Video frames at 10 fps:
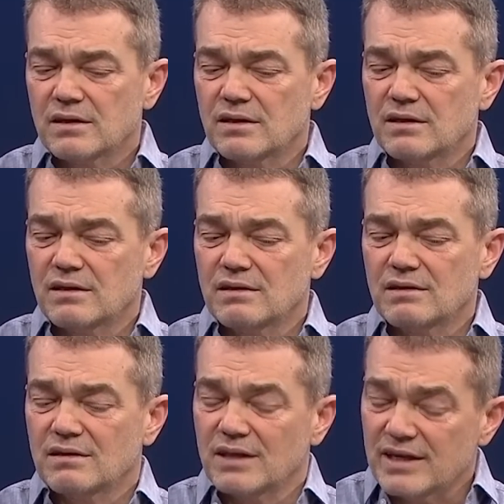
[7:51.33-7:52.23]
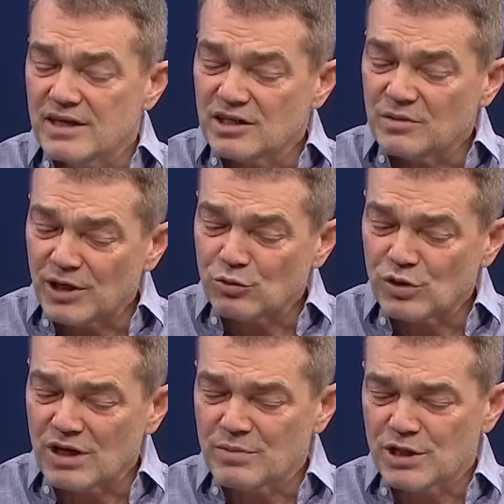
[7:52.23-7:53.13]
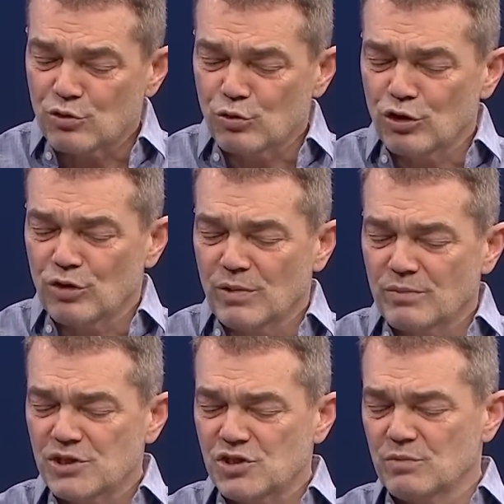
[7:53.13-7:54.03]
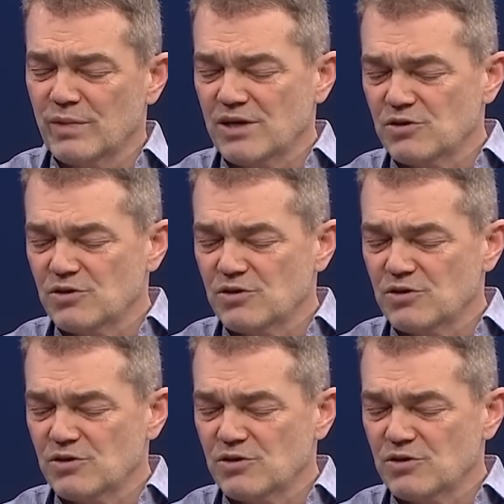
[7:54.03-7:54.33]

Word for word: e, la irtibat kuran bir kul olmamız için